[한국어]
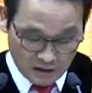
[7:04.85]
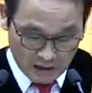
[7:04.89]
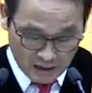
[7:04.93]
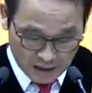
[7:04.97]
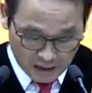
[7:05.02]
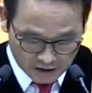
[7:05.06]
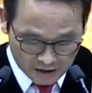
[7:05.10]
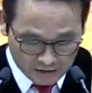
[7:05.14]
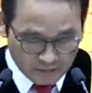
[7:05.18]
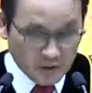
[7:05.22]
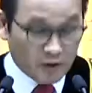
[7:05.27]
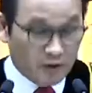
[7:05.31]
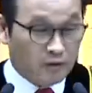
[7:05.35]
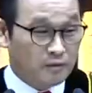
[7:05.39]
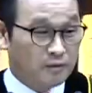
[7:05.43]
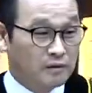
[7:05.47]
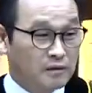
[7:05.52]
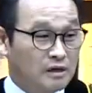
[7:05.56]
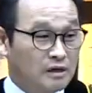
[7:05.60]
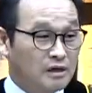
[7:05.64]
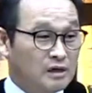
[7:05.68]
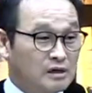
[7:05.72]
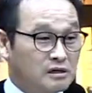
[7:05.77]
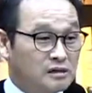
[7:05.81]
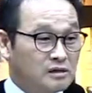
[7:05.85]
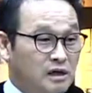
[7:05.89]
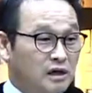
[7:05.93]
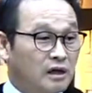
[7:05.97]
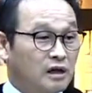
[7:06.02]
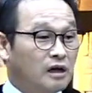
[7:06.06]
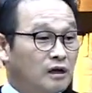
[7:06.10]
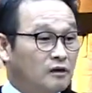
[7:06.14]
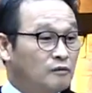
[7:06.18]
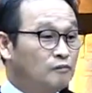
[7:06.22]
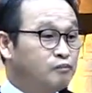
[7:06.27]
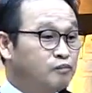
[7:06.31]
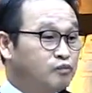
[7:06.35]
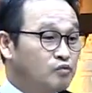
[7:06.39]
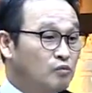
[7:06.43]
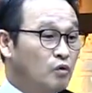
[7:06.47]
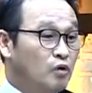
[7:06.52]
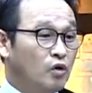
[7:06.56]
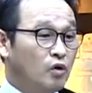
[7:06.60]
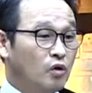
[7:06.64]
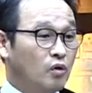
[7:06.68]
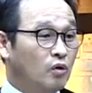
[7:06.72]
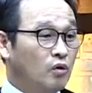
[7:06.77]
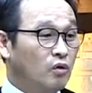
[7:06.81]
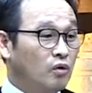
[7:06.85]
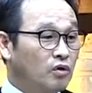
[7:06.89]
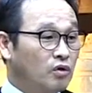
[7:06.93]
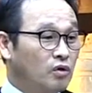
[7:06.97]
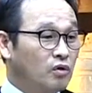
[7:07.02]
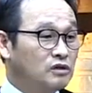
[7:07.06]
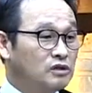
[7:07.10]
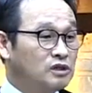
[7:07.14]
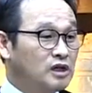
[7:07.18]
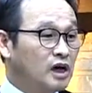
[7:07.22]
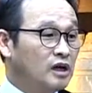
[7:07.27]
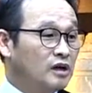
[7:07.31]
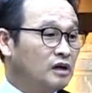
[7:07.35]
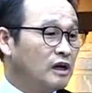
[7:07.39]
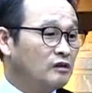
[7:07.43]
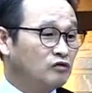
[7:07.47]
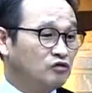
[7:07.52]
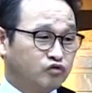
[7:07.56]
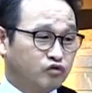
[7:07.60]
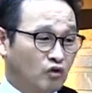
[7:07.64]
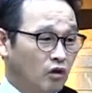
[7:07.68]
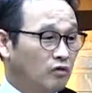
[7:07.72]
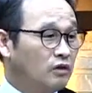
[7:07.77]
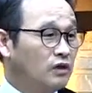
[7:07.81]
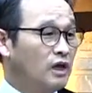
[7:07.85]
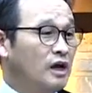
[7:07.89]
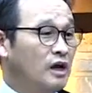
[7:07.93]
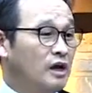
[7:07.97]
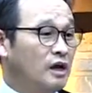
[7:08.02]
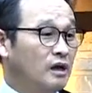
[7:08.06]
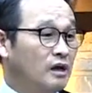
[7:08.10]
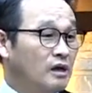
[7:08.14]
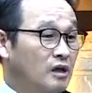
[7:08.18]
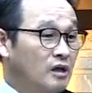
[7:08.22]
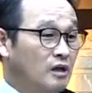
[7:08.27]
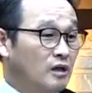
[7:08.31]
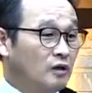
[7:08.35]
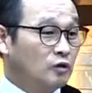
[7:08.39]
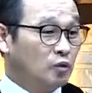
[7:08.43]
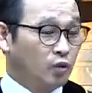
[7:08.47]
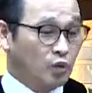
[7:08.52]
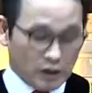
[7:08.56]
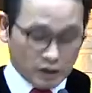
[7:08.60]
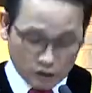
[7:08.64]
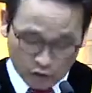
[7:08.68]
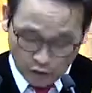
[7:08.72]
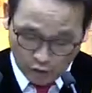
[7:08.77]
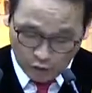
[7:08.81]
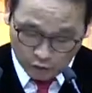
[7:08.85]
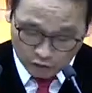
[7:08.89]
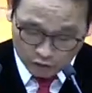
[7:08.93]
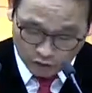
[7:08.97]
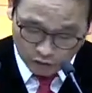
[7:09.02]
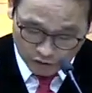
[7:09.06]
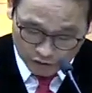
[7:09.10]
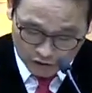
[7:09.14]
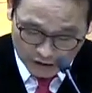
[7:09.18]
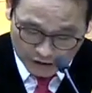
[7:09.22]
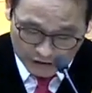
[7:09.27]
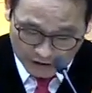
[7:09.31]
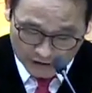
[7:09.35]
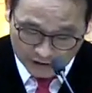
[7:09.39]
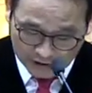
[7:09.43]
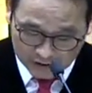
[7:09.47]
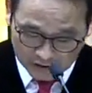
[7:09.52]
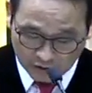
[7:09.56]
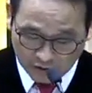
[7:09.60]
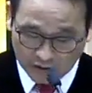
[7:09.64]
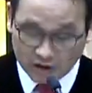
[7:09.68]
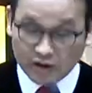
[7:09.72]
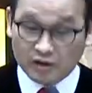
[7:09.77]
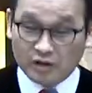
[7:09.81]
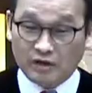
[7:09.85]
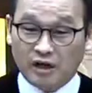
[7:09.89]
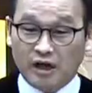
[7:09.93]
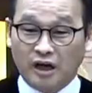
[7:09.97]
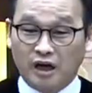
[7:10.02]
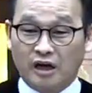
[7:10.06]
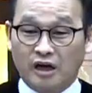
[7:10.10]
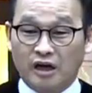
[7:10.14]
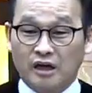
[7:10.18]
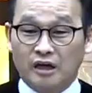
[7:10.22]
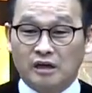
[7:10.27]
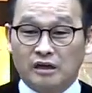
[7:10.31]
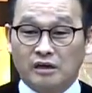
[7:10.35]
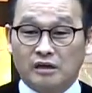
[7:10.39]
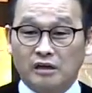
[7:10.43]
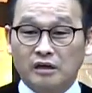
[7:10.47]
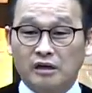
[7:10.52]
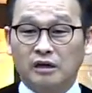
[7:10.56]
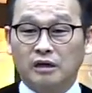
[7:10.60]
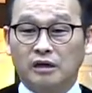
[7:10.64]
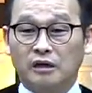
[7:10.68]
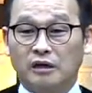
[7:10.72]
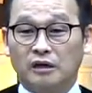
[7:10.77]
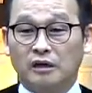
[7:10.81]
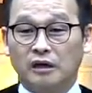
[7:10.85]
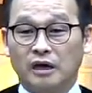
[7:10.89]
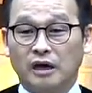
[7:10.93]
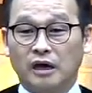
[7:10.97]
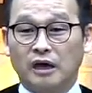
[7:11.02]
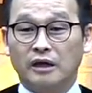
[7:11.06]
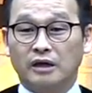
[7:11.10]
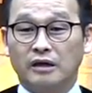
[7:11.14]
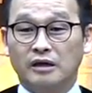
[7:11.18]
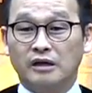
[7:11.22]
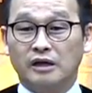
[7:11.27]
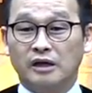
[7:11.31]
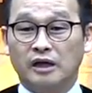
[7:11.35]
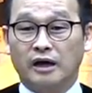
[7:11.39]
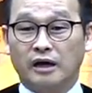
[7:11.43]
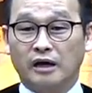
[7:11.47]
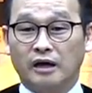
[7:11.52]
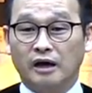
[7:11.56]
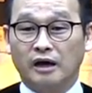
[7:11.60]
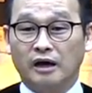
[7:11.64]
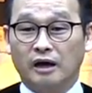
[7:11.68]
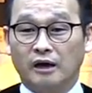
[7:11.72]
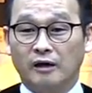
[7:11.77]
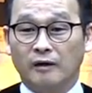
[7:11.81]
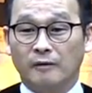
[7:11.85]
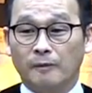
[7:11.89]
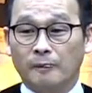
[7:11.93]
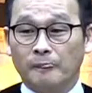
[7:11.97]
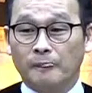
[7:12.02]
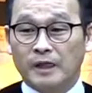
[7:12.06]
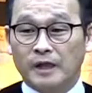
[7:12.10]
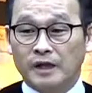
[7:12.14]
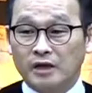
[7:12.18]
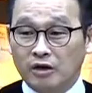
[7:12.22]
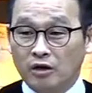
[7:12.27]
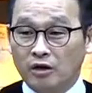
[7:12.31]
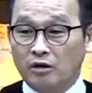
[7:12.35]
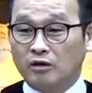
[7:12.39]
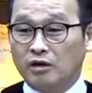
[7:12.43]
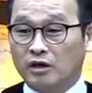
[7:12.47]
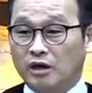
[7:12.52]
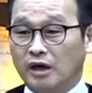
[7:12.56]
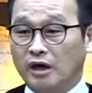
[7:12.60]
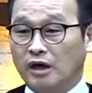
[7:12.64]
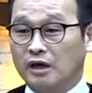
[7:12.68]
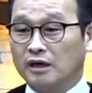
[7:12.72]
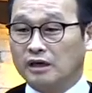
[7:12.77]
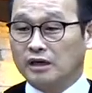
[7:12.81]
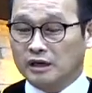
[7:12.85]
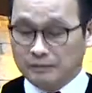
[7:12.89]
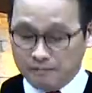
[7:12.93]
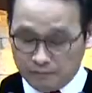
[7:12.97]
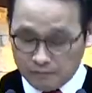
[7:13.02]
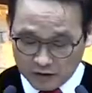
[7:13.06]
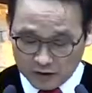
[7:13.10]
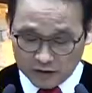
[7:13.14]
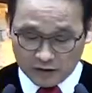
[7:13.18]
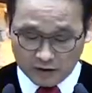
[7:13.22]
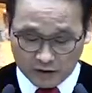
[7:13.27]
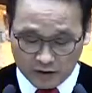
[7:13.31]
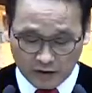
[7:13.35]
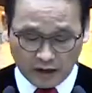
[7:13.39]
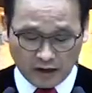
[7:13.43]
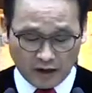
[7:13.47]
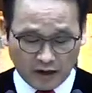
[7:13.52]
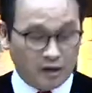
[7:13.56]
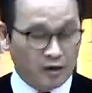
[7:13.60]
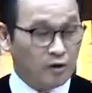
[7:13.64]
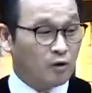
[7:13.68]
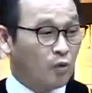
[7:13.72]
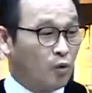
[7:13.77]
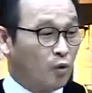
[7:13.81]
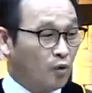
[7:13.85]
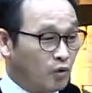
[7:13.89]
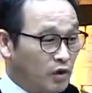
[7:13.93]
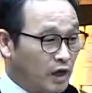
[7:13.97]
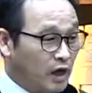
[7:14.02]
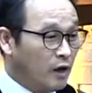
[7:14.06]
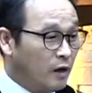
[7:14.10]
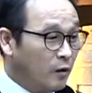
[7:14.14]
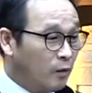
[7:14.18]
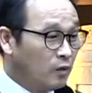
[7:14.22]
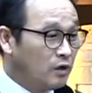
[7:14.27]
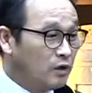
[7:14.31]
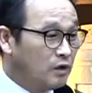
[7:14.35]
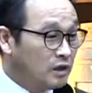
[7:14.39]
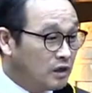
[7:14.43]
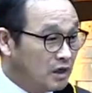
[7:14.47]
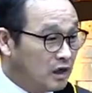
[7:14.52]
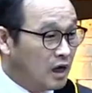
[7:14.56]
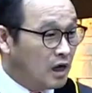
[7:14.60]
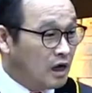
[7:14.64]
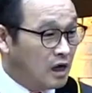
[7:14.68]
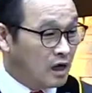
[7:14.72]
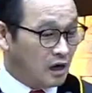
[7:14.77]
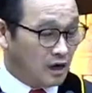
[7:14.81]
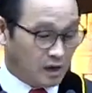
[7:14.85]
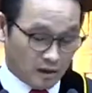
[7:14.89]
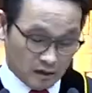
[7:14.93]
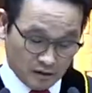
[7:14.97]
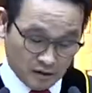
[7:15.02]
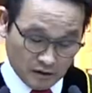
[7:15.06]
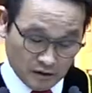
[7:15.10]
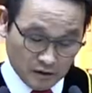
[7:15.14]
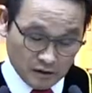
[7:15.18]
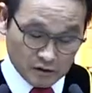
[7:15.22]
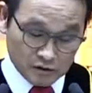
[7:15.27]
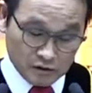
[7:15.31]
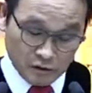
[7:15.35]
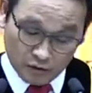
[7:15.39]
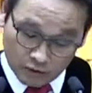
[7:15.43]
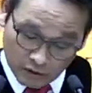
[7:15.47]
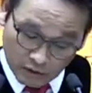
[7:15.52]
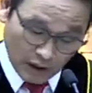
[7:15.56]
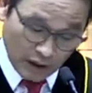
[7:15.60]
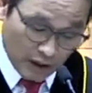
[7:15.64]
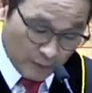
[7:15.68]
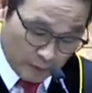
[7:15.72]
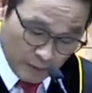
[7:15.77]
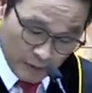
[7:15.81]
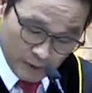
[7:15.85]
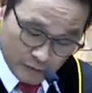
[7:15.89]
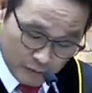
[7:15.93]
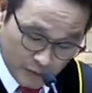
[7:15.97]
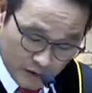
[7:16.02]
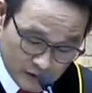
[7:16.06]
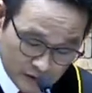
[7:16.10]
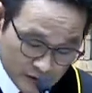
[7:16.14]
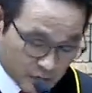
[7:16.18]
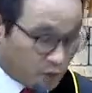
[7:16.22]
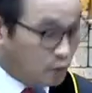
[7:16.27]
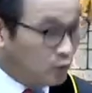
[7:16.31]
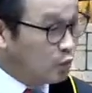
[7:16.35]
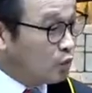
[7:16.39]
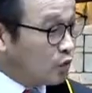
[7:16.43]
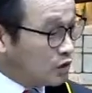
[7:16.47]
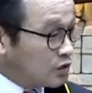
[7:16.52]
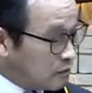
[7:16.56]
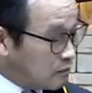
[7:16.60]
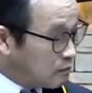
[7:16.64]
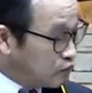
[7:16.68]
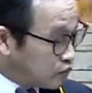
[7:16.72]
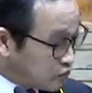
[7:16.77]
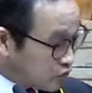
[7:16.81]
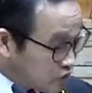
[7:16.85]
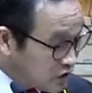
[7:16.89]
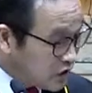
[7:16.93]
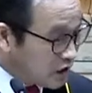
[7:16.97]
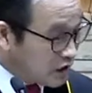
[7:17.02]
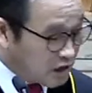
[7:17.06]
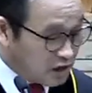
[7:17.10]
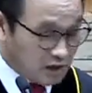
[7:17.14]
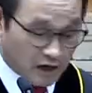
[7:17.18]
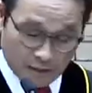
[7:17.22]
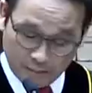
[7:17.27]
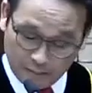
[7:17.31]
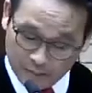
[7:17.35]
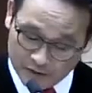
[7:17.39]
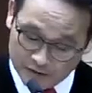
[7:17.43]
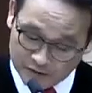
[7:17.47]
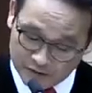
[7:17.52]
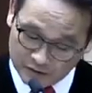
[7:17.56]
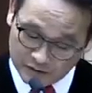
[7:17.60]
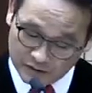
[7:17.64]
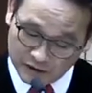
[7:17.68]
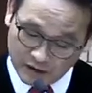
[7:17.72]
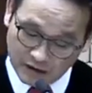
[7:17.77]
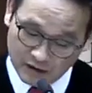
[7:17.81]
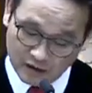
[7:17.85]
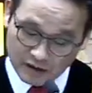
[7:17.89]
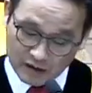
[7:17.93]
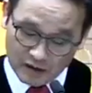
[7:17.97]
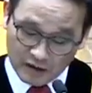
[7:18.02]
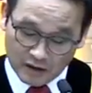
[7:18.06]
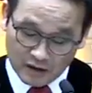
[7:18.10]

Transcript: 아니면 사랑하는 부모, 형제가 다 죽었나? 도대체 어떤 일이 있었길래 이 엘리야가 이렇게 힘들게 고뇌하고 있는가? 성경을 앞에서 봤어요. 도대체 무슨 일이 그 앞에 있었나?